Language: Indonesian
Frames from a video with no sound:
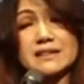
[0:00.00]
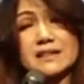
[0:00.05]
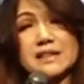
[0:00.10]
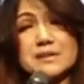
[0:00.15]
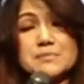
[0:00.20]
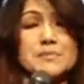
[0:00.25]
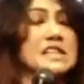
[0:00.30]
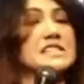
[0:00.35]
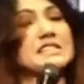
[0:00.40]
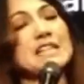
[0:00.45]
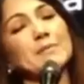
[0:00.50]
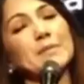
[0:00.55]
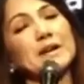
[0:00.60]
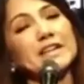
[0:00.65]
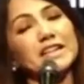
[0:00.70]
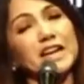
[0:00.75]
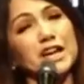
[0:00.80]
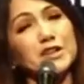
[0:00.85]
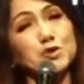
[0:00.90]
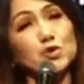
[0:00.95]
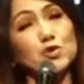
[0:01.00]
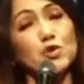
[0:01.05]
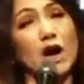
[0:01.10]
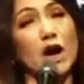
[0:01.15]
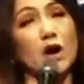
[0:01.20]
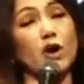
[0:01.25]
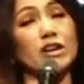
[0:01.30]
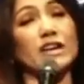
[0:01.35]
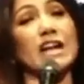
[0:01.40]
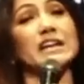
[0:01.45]
bersama dengan
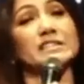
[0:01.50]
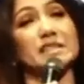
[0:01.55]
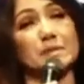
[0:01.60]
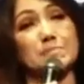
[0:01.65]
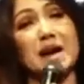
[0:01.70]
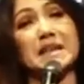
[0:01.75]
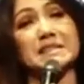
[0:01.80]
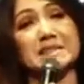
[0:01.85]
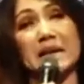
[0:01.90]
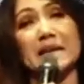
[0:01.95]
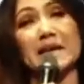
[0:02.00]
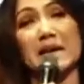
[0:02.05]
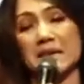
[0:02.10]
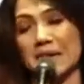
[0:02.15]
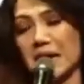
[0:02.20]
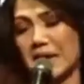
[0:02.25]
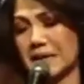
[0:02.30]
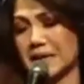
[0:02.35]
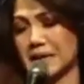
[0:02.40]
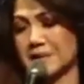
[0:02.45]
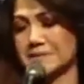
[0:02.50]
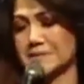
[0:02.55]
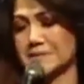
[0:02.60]
dua orang temannya yang lain.